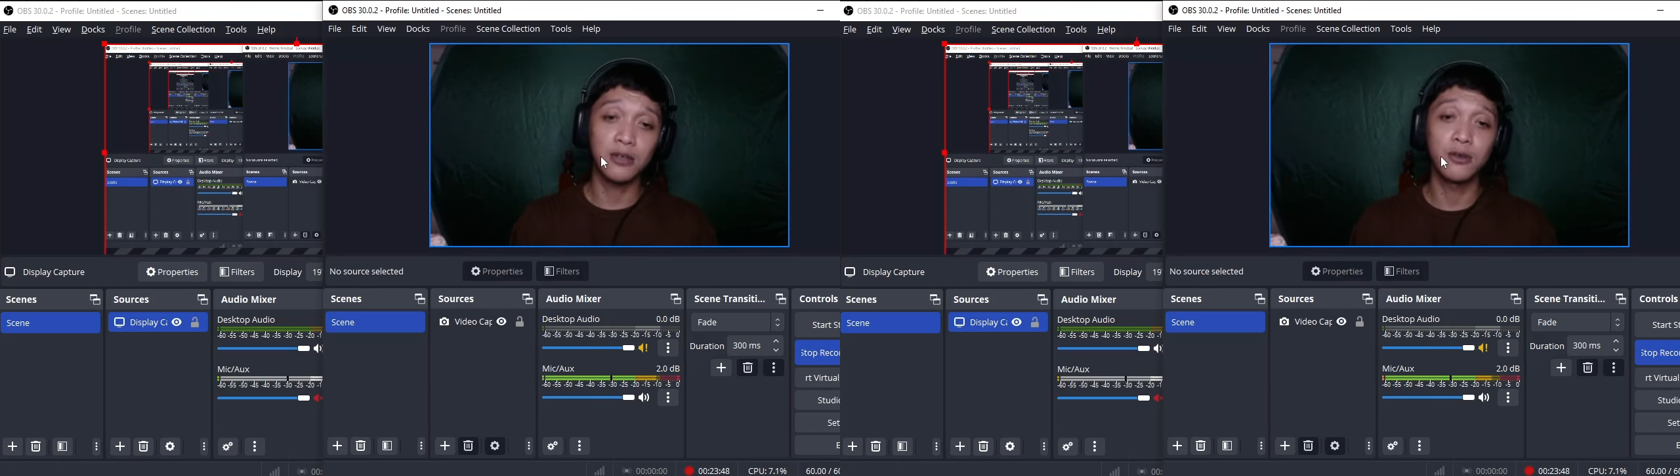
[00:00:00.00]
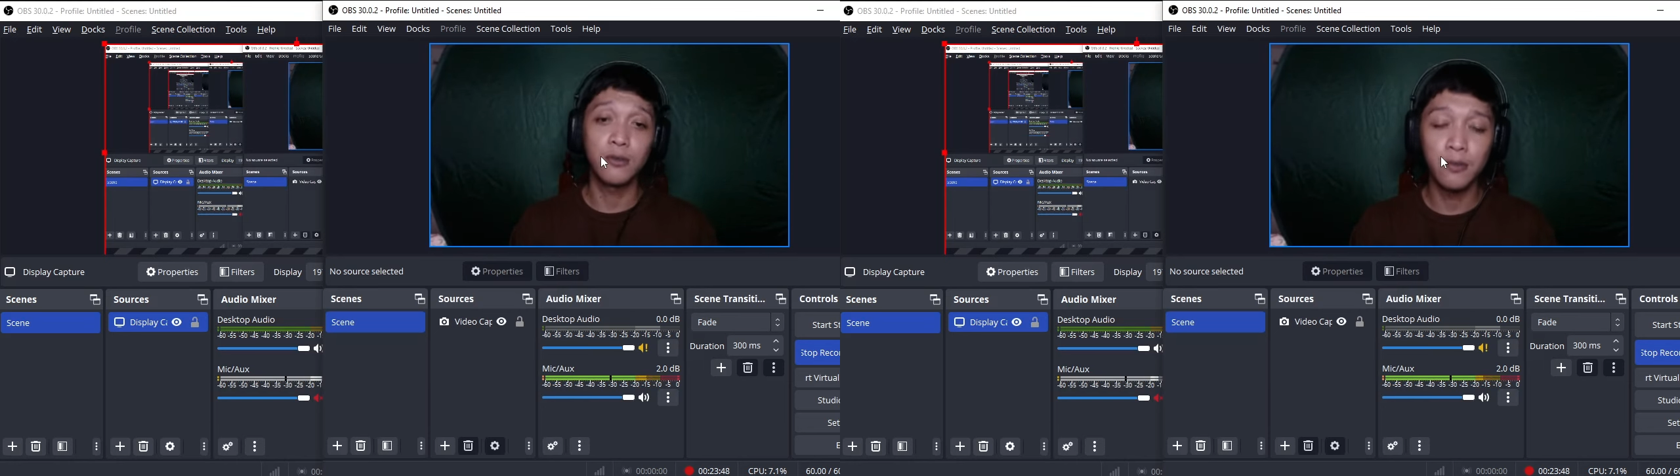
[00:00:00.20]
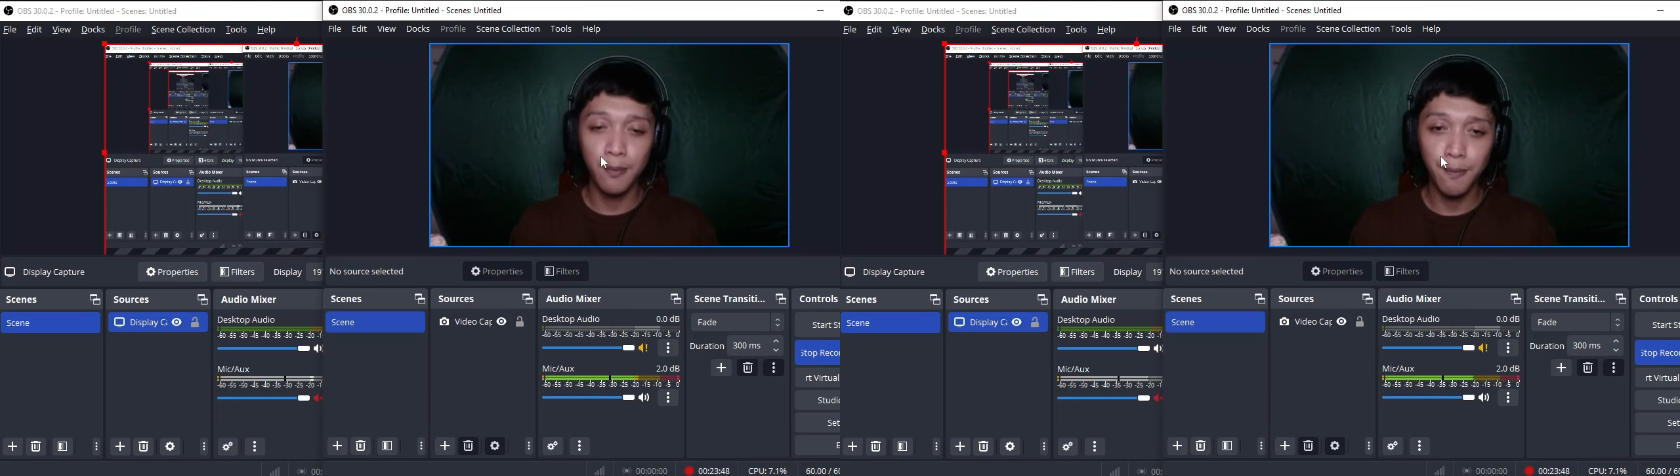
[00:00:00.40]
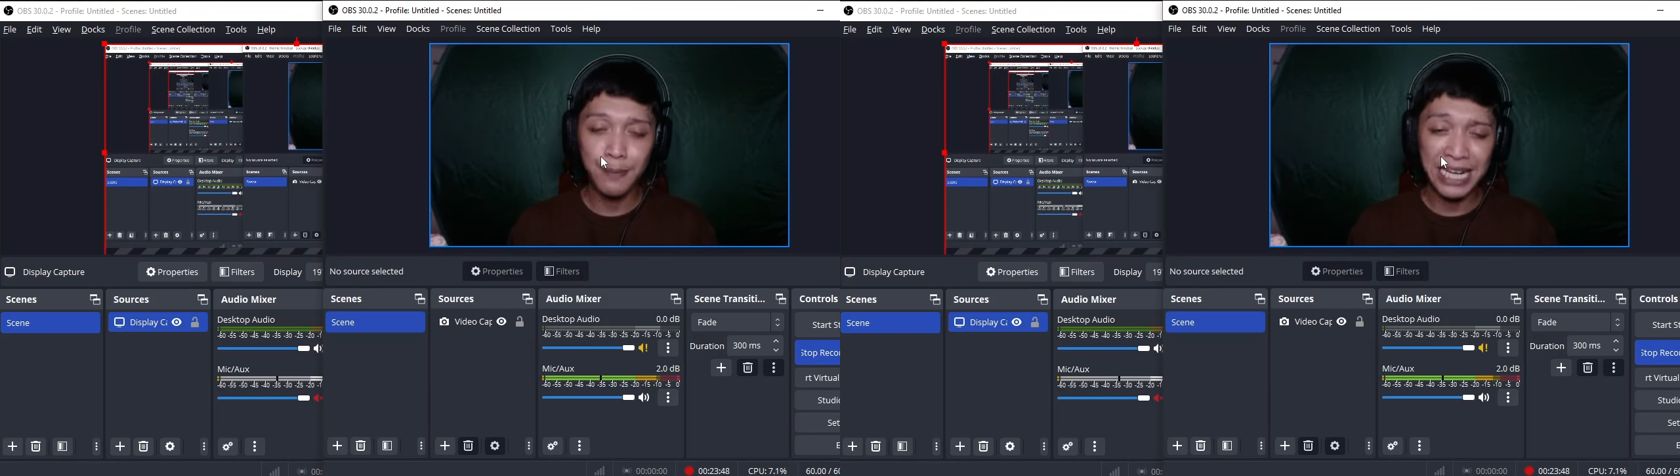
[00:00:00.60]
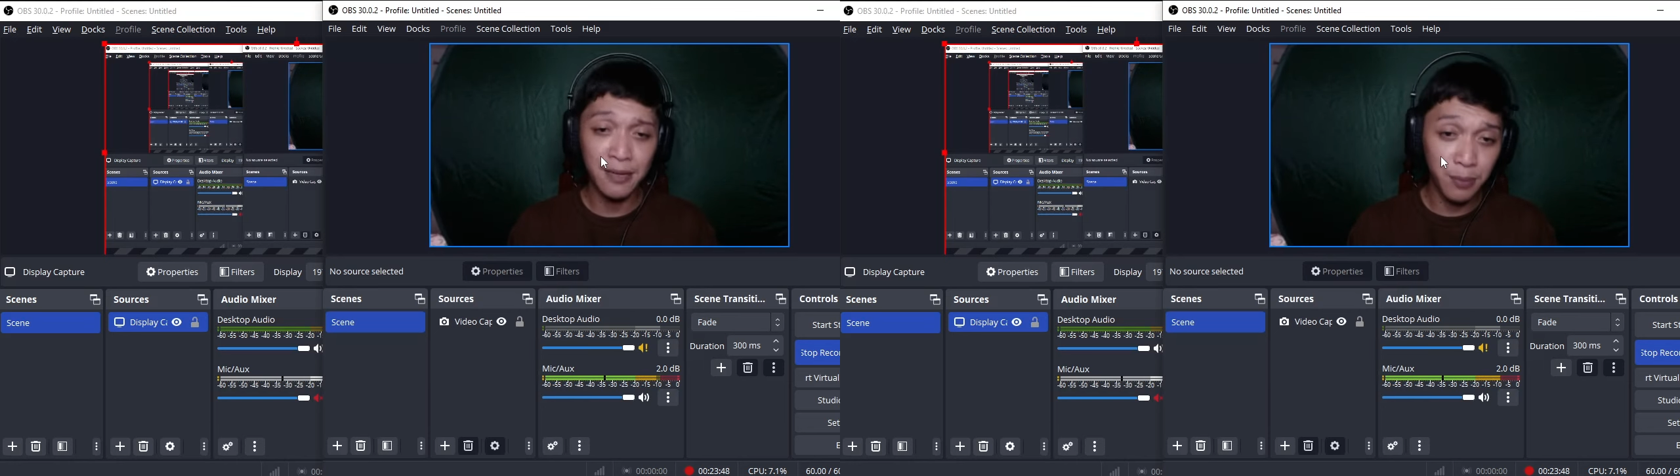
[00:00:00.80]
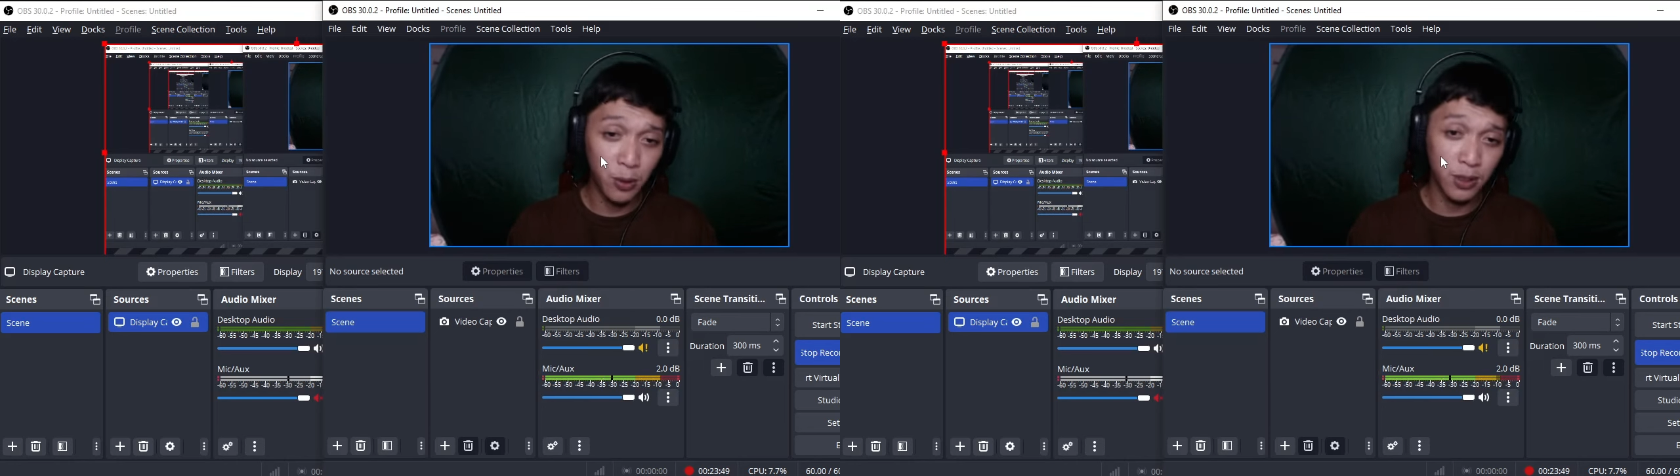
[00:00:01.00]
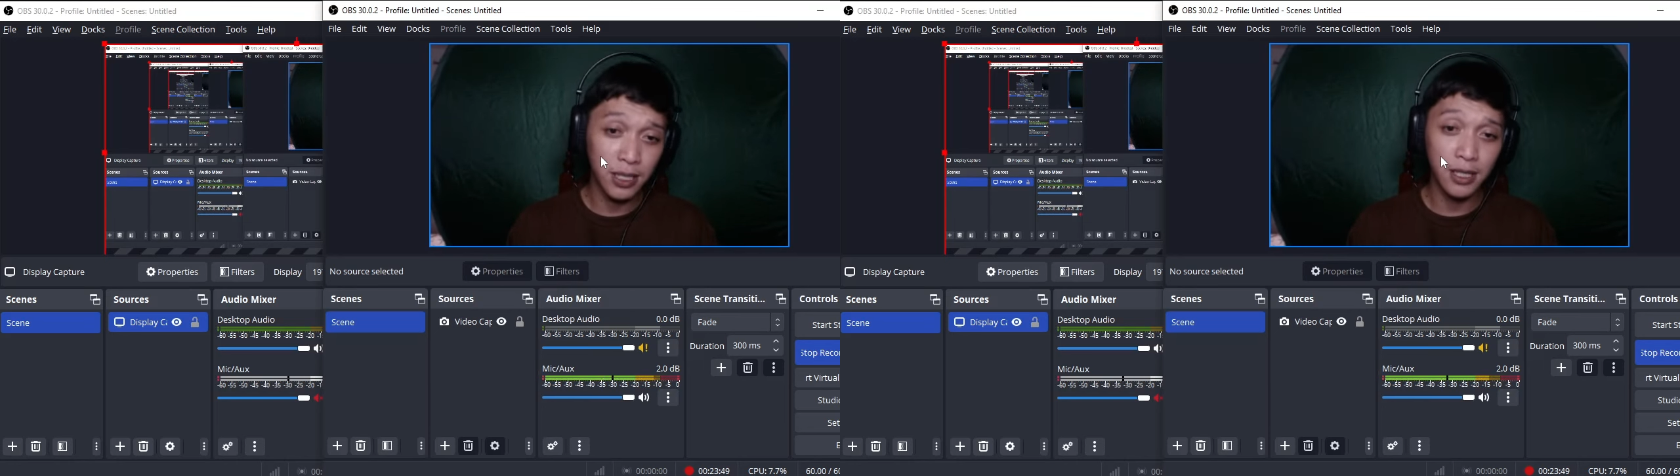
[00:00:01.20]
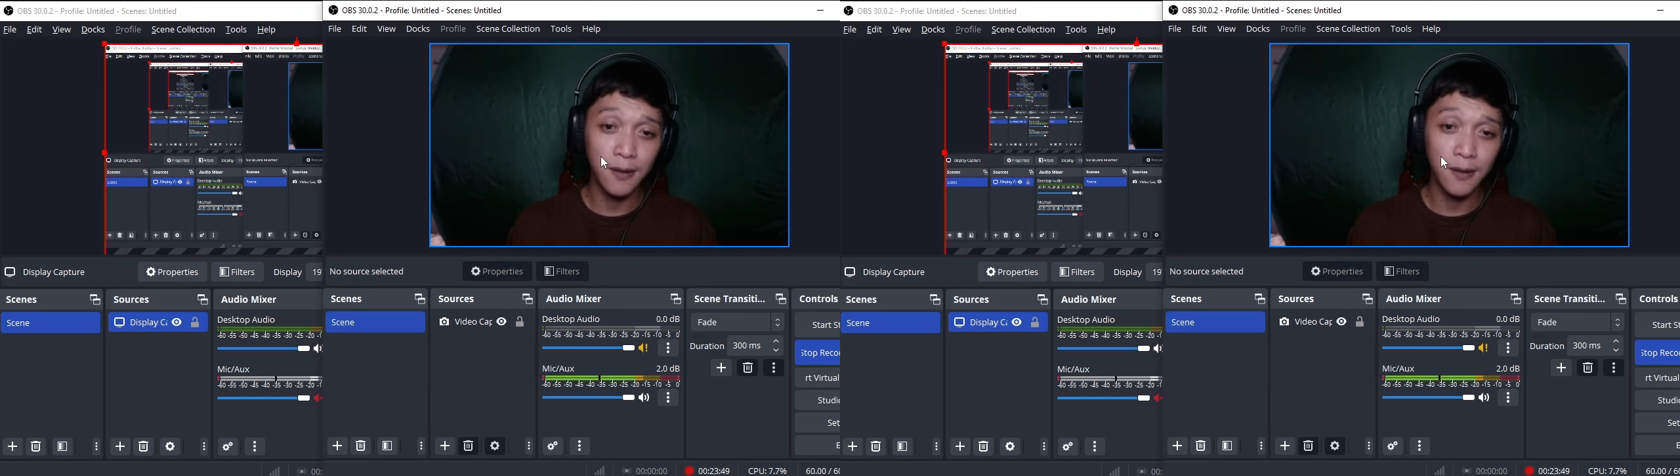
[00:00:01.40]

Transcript: kong pinakapogi.